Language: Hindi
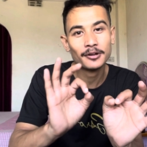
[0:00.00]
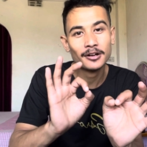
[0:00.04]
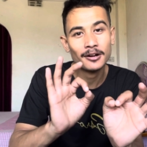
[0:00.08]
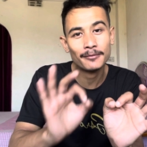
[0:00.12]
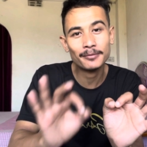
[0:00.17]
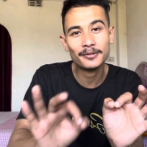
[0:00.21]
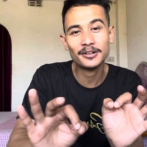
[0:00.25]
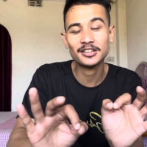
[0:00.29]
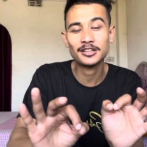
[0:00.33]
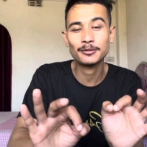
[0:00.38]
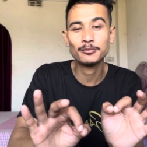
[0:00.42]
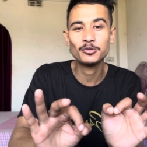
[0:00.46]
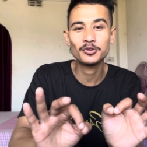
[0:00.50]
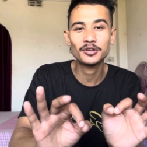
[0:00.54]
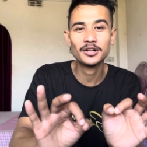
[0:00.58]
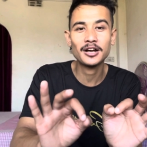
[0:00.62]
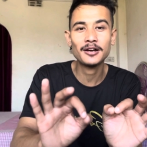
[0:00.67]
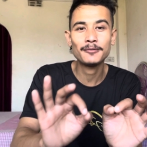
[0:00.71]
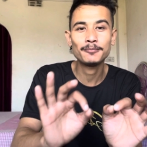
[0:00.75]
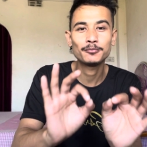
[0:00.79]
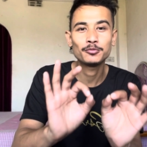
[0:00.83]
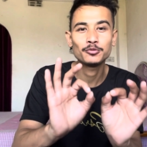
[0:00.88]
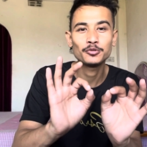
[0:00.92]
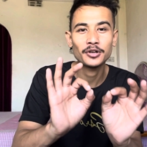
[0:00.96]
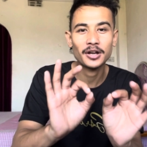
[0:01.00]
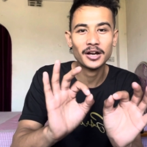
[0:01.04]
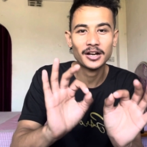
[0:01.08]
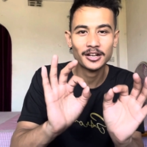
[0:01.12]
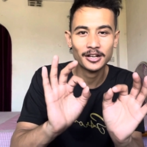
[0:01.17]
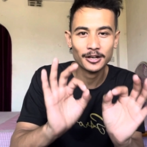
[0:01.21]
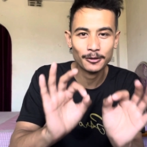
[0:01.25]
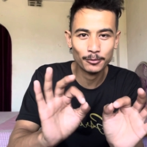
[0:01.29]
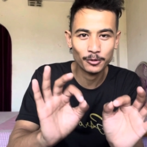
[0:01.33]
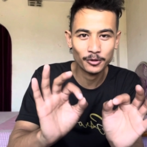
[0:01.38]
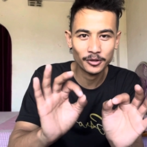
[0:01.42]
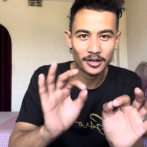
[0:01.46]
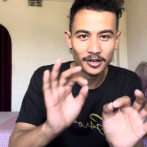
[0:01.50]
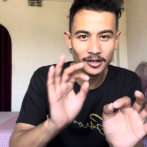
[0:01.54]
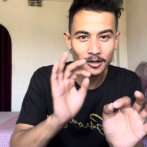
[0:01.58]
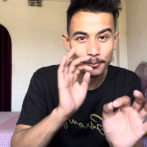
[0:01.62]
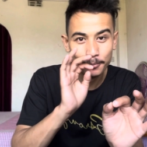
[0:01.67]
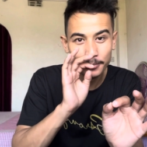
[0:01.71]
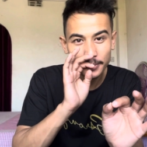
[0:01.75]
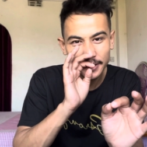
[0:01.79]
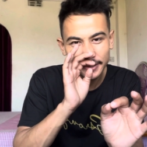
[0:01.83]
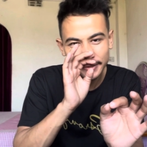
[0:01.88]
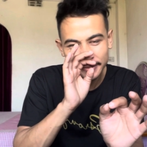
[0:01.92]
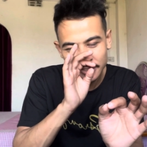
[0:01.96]
कब खत्म होगा पूरा कब होगा
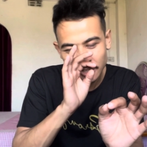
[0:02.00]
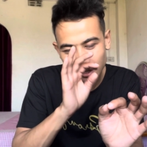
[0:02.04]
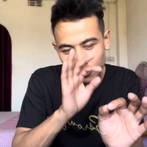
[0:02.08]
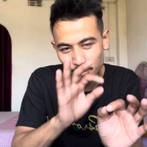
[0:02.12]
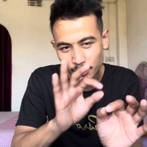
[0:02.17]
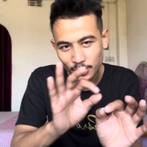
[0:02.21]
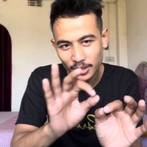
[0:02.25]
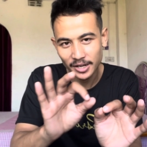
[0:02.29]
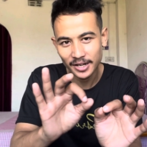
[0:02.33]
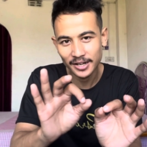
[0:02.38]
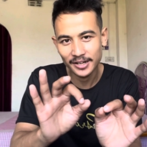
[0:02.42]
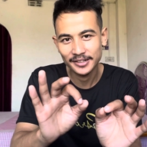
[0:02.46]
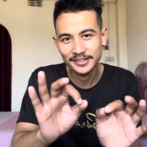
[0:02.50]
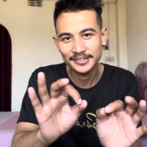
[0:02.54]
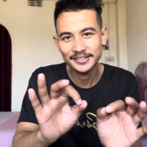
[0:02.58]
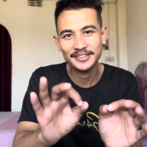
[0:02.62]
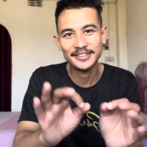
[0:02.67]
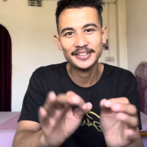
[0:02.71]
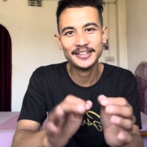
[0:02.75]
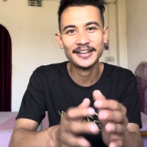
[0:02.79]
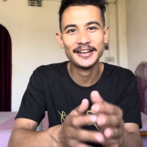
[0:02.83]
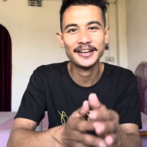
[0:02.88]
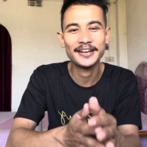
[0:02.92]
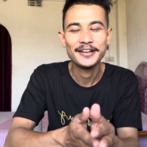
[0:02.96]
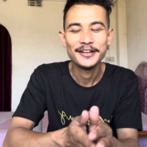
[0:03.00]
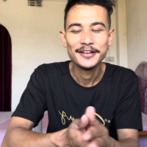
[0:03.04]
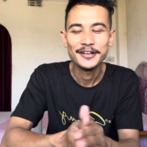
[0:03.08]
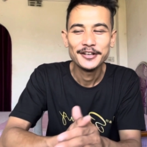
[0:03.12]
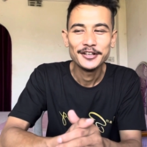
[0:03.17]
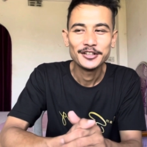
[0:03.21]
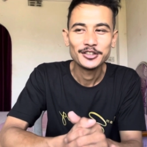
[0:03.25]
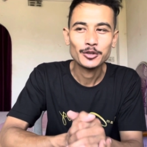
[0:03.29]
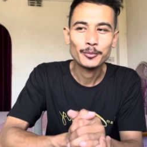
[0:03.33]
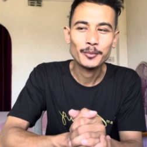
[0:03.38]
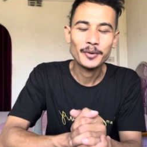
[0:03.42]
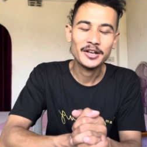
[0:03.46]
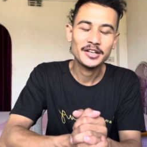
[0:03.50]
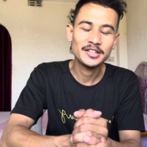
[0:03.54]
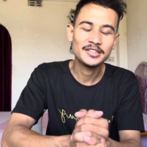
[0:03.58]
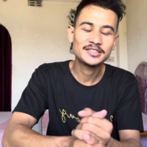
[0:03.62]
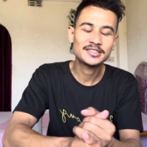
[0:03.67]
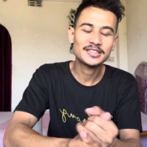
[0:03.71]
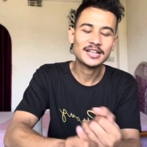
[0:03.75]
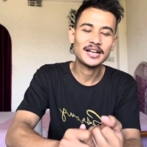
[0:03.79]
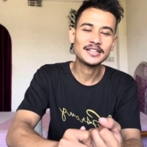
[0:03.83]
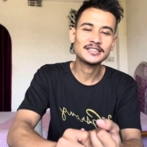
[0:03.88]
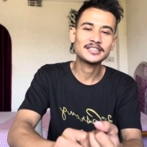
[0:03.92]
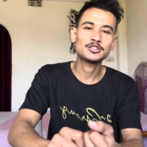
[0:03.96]
कंप्लीट कब होगा ठीक है तो मैं
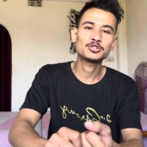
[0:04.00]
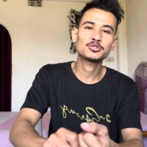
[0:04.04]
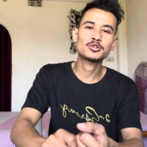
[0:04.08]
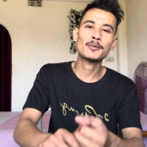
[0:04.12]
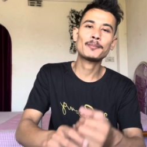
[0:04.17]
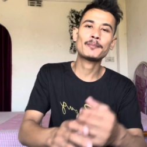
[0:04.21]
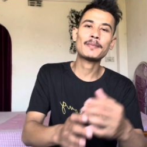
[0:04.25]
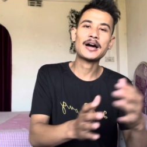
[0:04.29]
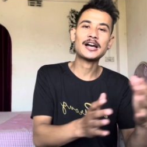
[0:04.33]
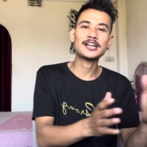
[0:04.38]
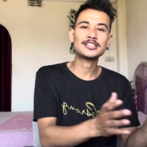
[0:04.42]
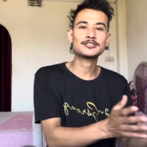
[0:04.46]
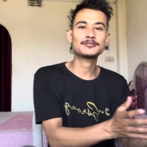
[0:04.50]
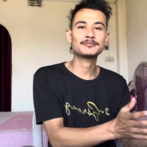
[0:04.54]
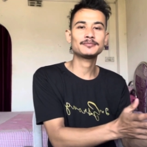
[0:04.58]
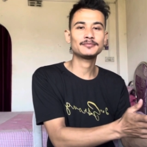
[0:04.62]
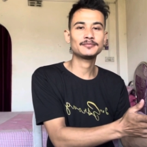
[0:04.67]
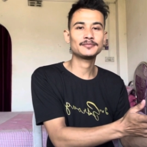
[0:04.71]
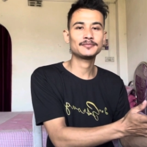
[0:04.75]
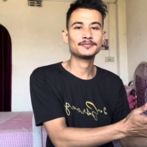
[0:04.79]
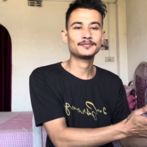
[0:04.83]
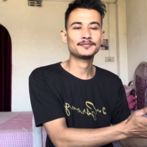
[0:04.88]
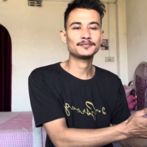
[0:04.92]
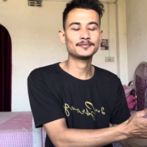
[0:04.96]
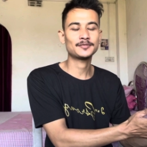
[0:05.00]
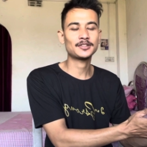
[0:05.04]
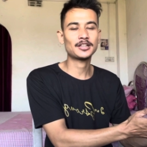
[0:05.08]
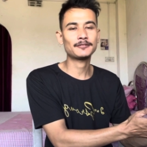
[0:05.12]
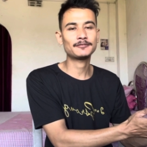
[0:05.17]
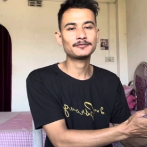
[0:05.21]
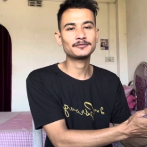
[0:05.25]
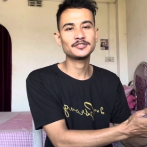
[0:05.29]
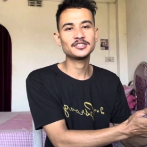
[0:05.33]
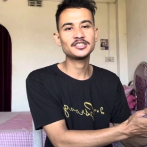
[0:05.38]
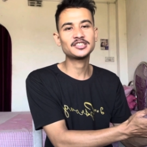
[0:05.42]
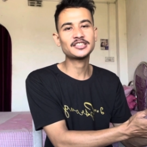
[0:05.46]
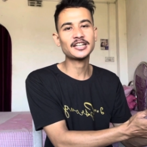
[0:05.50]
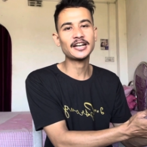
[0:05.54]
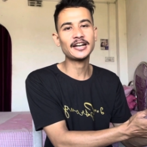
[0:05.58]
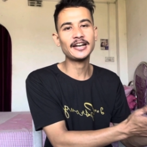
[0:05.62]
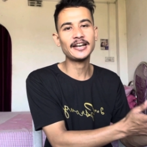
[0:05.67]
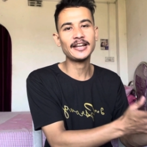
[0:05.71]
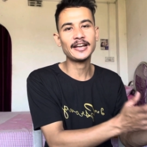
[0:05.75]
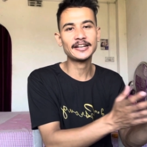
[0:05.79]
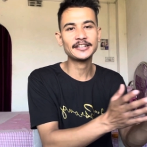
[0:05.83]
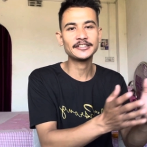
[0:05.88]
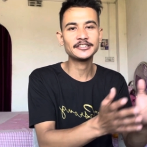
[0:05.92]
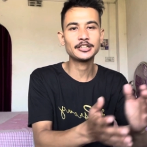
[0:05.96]
इसका आंसर दूंगा पास्ट मतलब
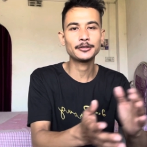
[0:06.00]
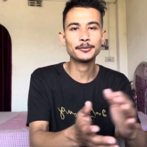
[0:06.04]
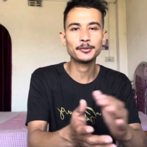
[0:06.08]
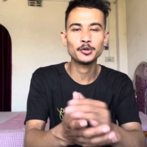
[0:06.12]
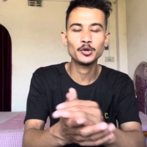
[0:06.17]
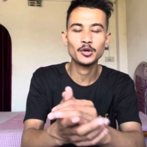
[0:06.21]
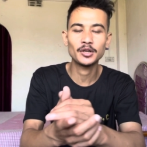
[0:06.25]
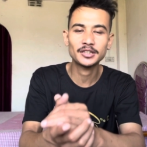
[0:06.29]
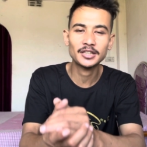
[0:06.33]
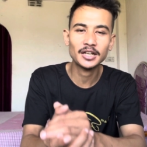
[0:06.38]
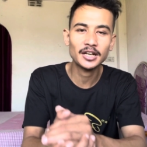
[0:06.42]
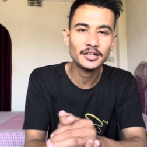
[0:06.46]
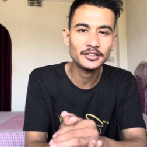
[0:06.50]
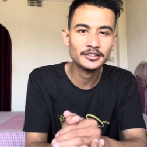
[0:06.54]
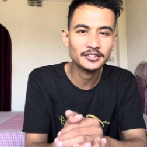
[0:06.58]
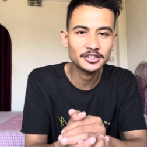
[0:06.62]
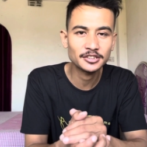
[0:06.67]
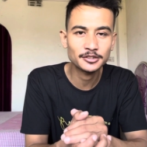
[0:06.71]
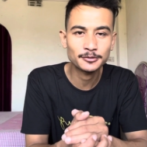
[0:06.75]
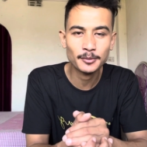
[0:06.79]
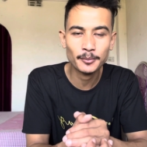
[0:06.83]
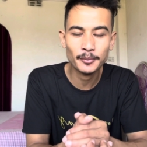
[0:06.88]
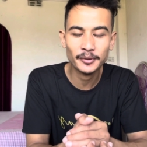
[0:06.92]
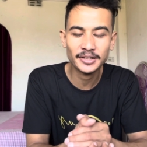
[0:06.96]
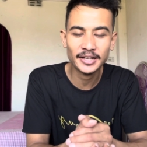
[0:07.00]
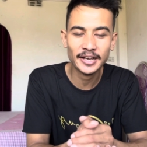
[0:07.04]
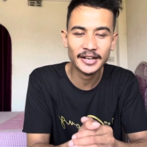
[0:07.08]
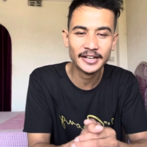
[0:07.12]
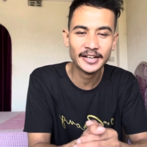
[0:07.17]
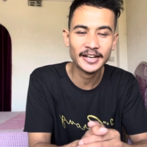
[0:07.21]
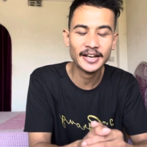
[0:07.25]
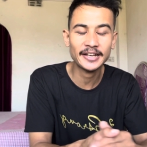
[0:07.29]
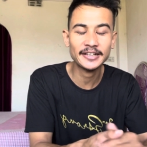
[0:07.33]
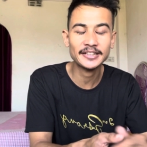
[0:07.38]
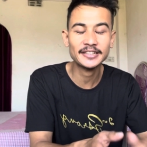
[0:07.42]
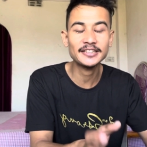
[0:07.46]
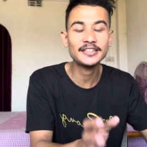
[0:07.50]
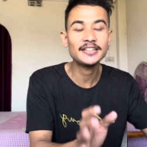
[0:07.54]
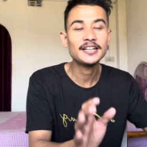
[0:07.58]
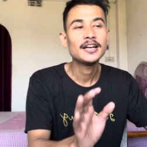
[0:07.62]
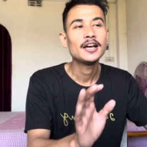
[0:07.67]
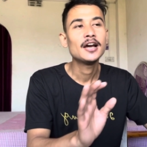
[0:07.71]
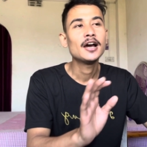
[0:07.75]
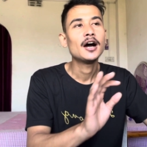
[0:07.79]
रिसेंटली एक इंटरव्यू हुआ था जिसमें बताया गया है कि